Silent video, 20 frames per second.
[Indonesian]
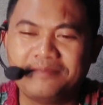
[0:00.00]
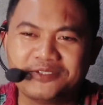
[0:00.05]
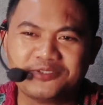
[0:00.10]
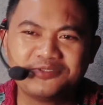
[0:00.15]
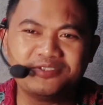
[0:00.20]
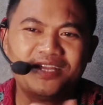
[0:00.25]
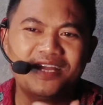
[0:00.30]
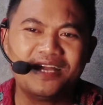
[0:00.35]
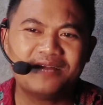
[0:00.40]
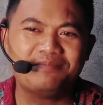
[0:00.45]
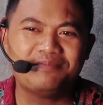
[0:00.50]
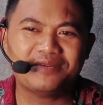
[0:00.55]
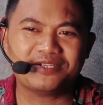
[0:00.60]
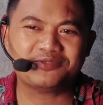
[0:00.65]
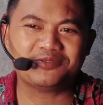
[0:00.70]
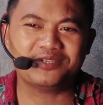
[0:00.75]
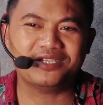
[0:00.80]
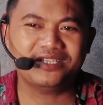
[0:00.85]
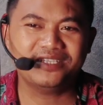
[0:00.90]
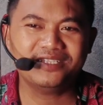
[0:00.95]
maksudnya apa
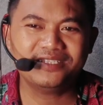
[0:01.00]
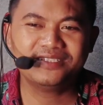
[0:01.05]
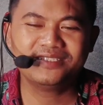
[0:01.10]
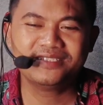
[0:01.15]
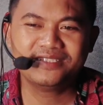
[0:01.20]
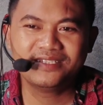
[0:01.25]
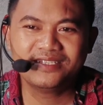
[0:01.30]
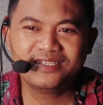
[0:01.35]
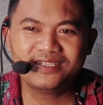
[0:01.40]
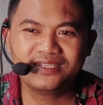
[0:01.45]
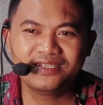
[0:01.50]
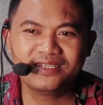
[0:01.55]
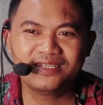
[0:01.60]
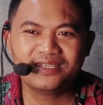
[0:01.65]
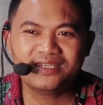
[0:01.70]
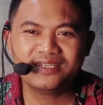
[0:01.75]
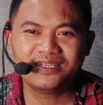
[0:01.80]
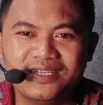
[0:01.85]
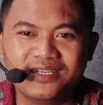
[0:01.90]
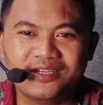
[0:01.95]
so ini
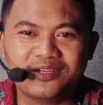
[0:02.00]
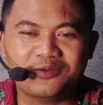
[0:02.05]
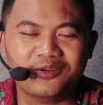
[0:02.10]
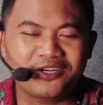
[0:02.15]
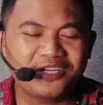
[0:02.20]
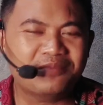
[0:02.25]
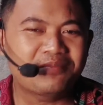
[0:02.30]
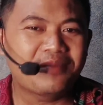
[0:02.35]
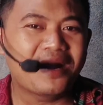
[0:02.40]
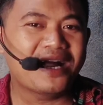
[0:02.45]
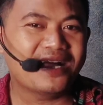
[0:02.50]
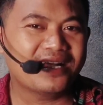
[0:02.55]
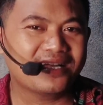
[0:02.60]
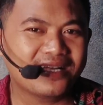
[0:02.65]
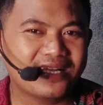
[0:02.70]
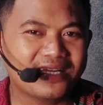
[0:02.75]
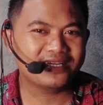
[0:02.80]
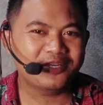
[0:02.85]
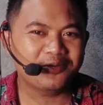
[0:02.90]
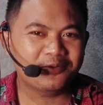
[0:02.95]
Moni
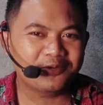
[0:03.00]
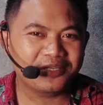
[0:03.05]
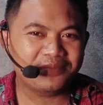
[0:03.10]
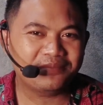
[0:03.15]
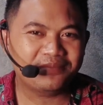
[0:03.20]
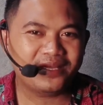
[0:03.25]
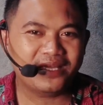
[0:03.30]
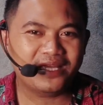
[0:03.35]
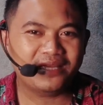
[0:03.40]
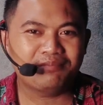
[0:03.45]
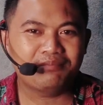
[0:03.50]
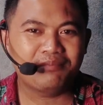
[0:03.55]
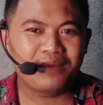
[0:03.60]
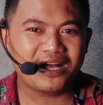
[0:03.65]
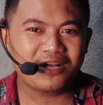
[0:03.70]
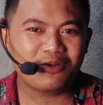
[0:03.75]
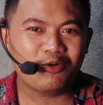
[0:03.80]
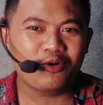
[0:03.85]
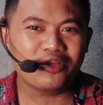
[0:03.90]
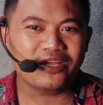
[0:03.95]
bangga di Moni pe
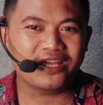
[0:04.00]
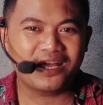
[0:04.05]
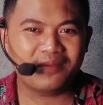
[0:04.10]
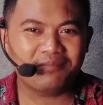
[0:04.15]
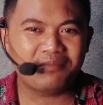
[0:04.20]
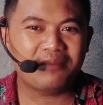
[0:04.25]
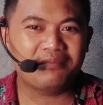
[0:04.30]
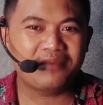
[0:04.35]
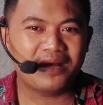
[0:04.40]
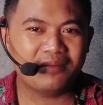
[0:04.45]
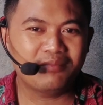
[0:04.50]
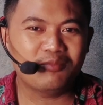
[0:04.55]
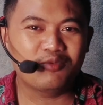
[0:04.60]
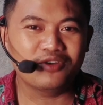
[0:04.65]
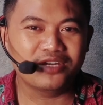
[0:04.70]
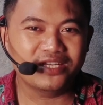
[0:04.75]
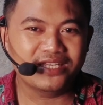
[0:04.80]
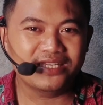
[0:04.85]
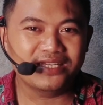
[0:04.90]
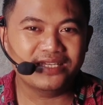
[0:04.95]
bagoyang
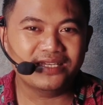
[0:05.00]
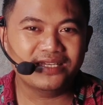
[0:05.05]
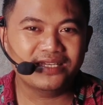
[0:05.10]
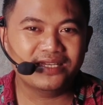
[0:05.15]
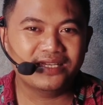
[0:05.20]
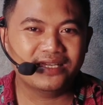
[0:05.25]
bamabo di